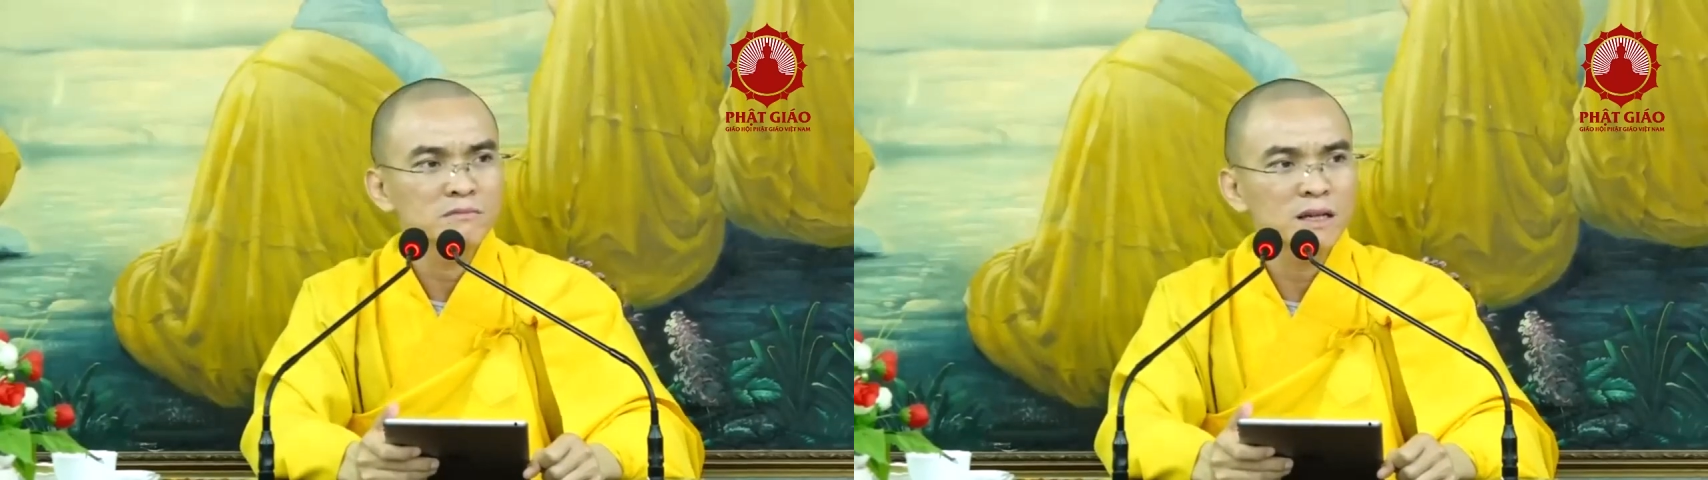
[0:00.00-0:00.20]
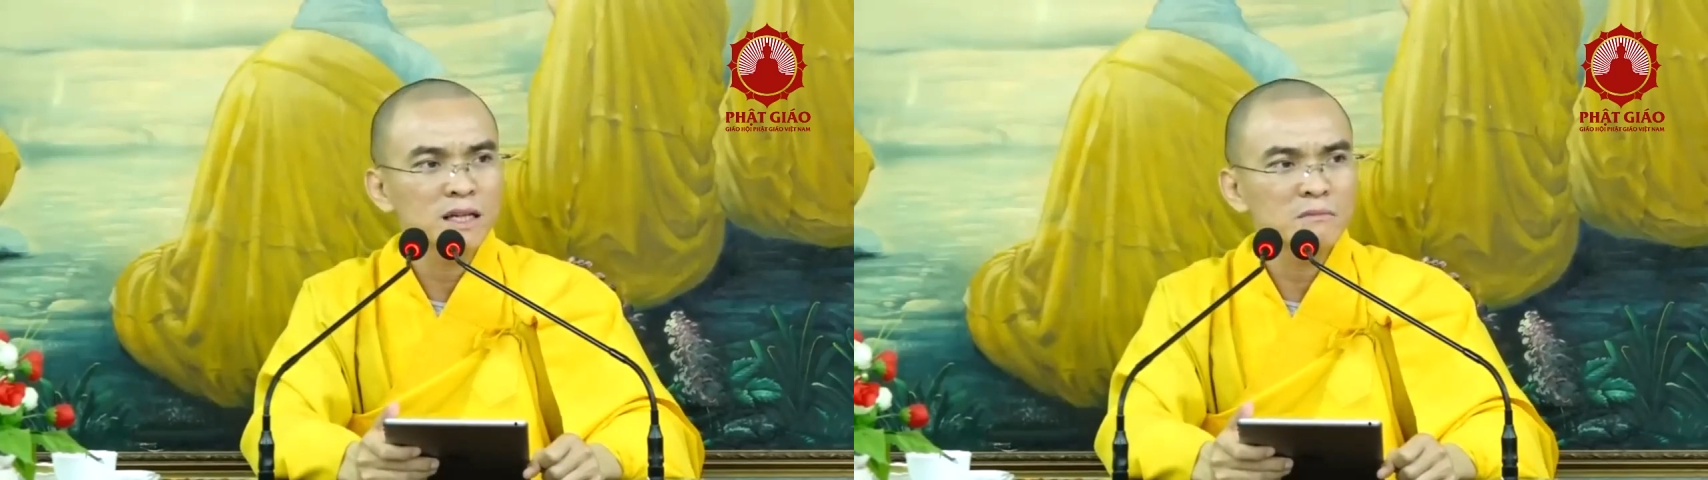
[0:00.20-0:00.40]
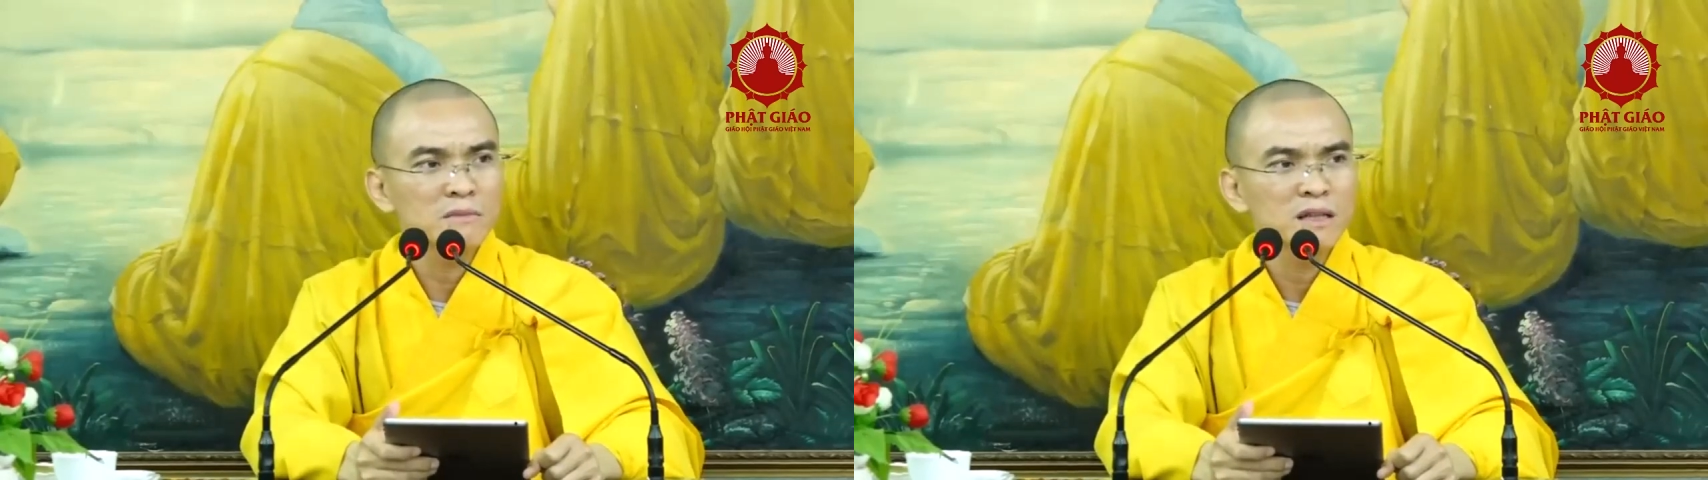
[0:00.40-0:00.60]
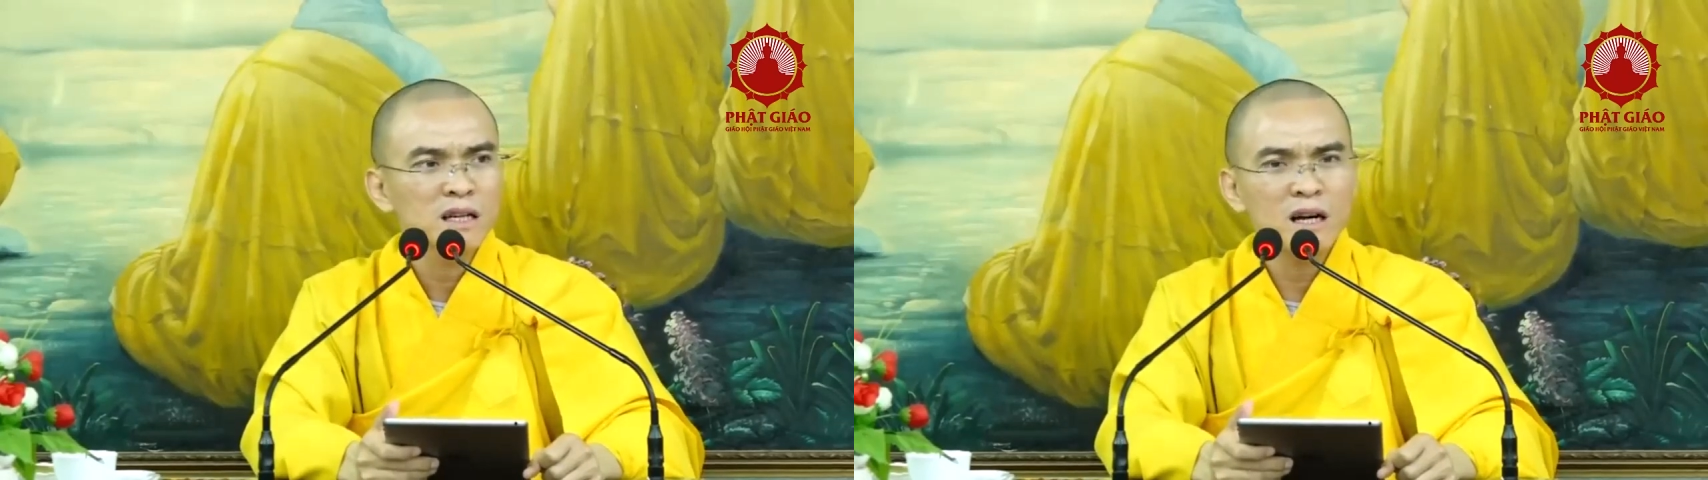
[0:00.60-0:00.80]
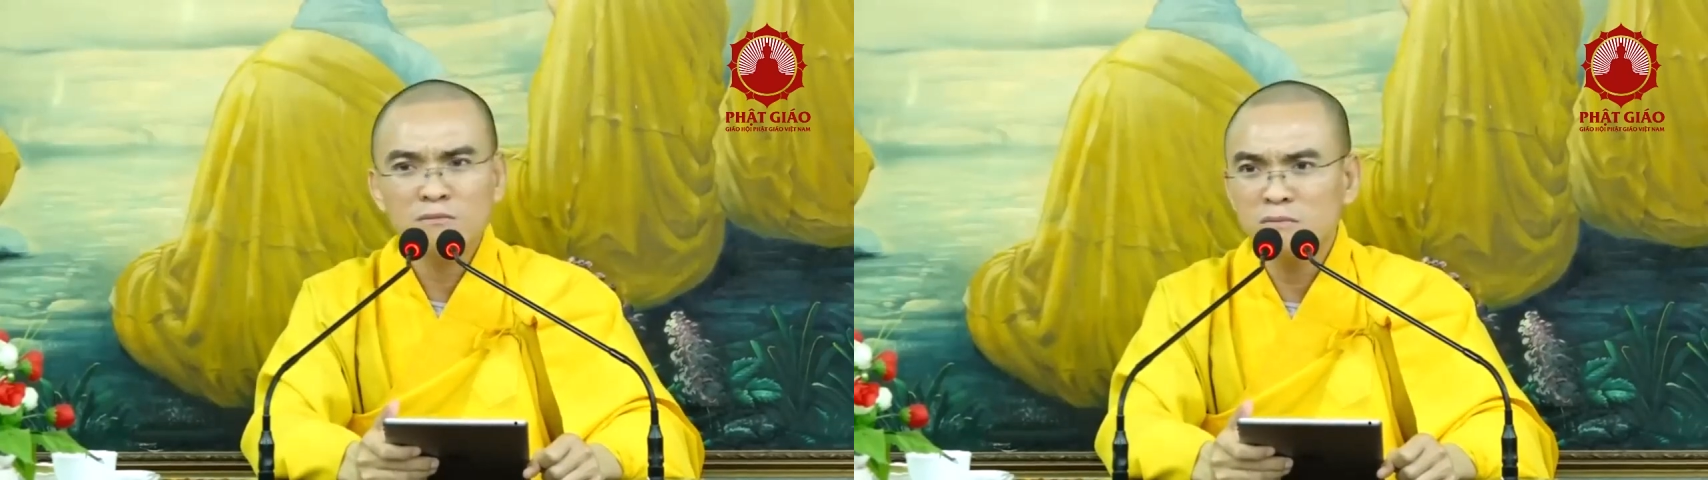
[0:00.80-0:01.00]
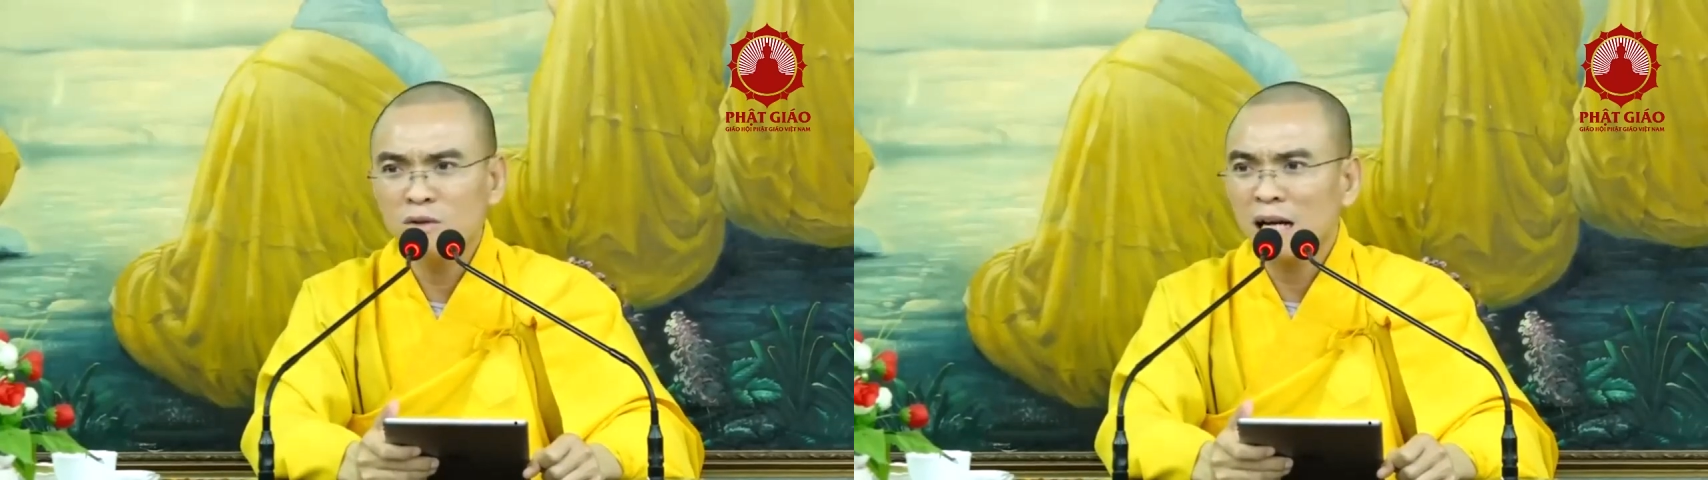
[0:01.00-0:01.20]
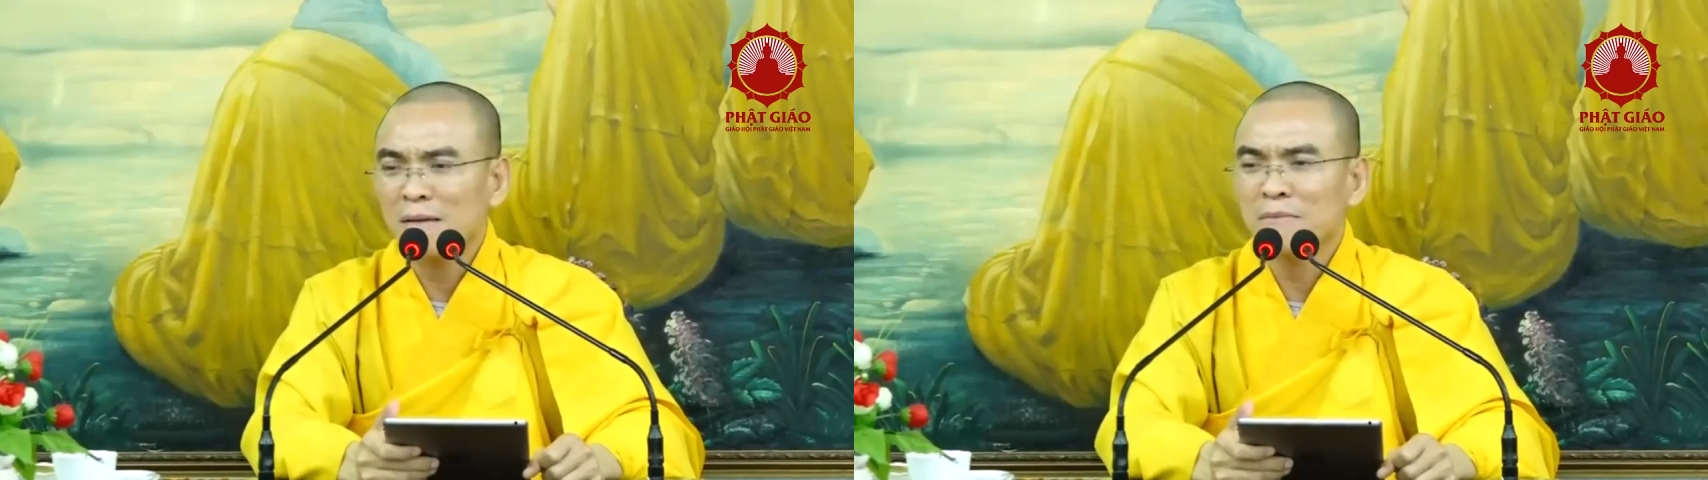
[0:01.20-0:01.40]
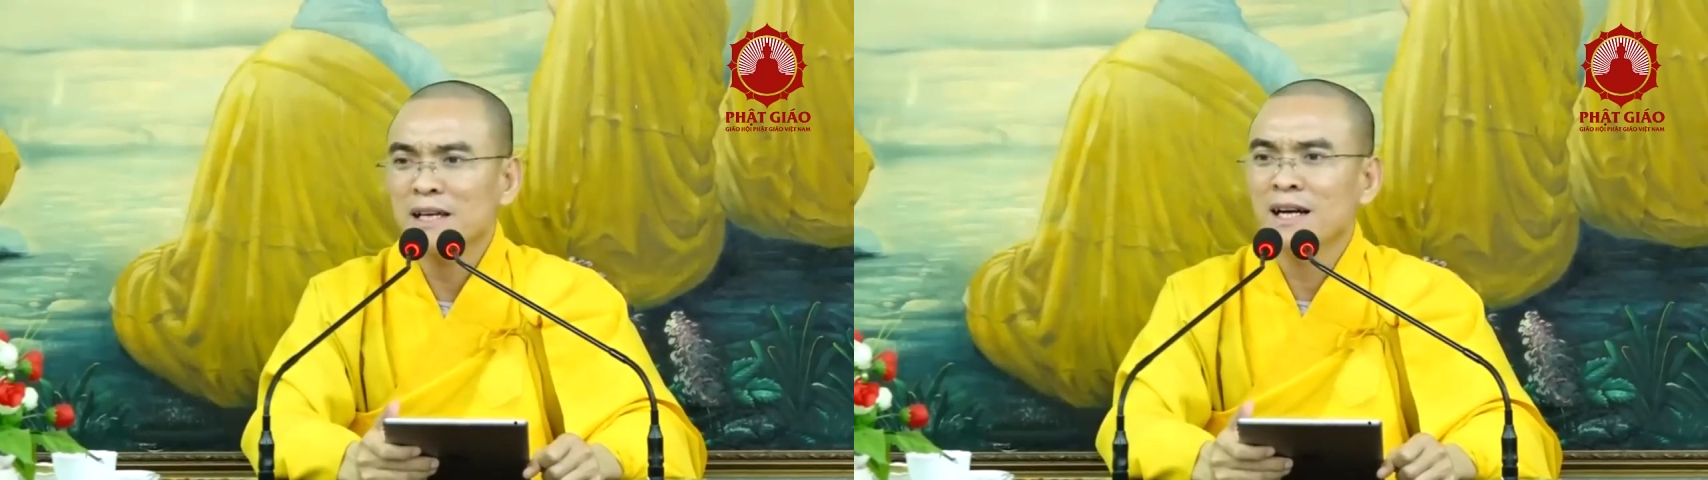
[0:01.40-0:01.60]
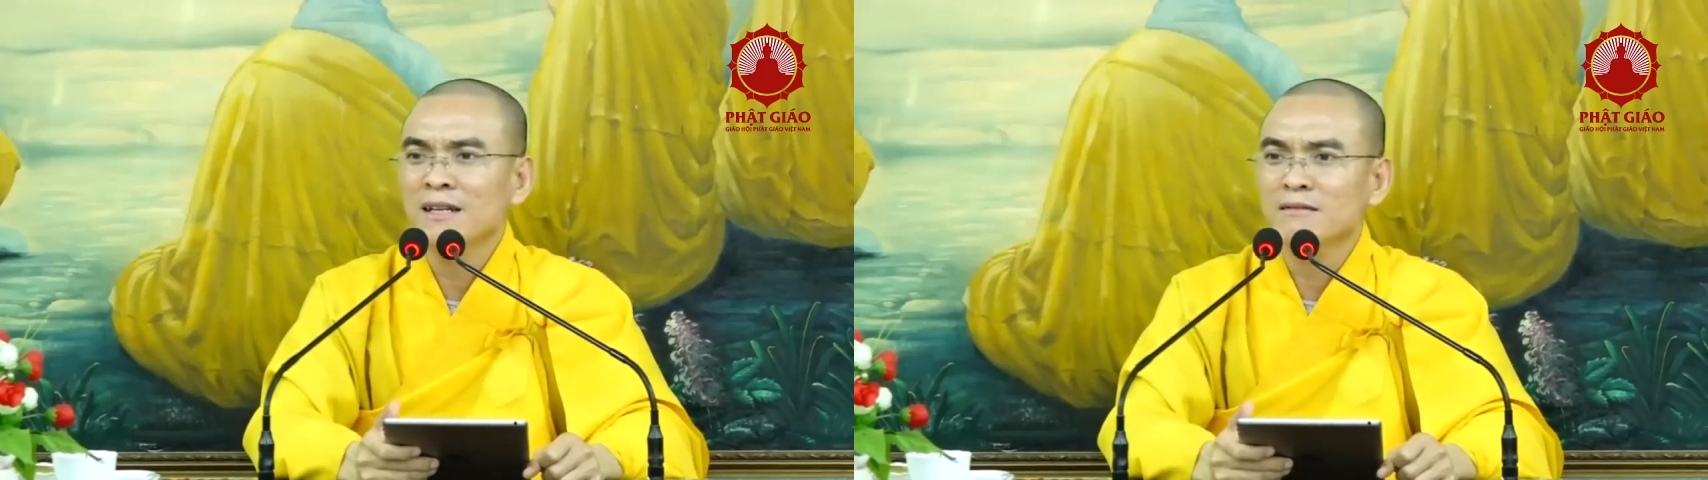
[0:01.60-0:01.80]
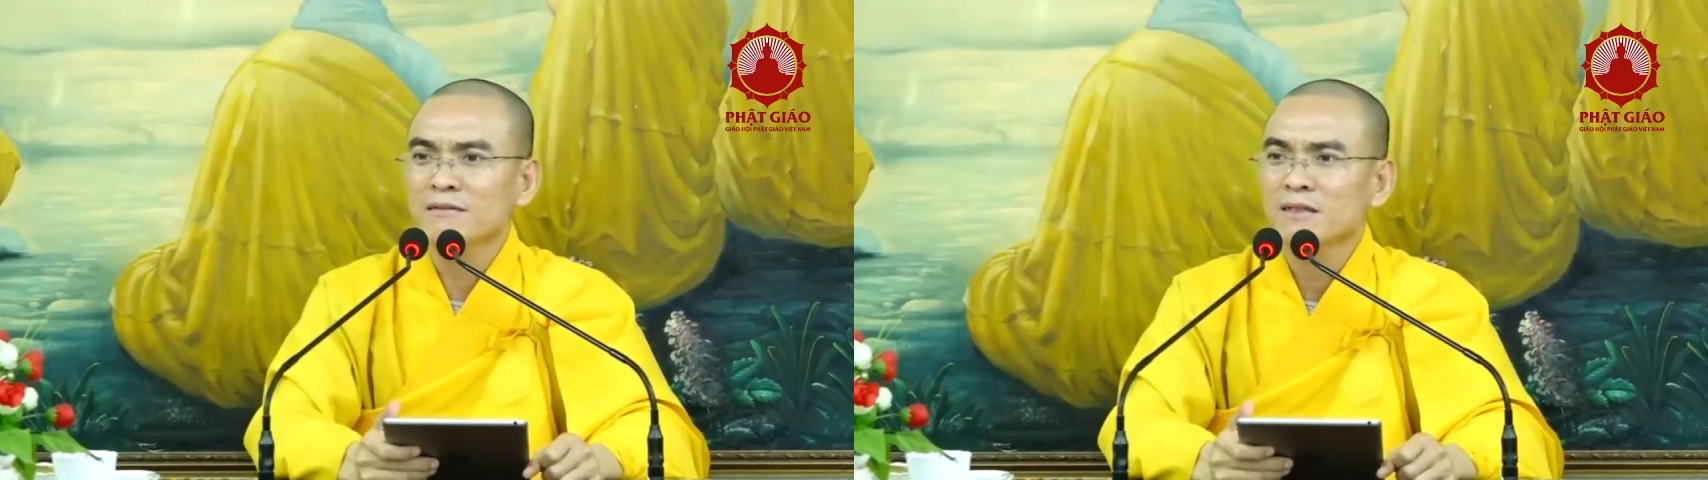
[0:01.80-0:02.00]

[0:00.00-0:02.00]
phải không không muốn làm gì hết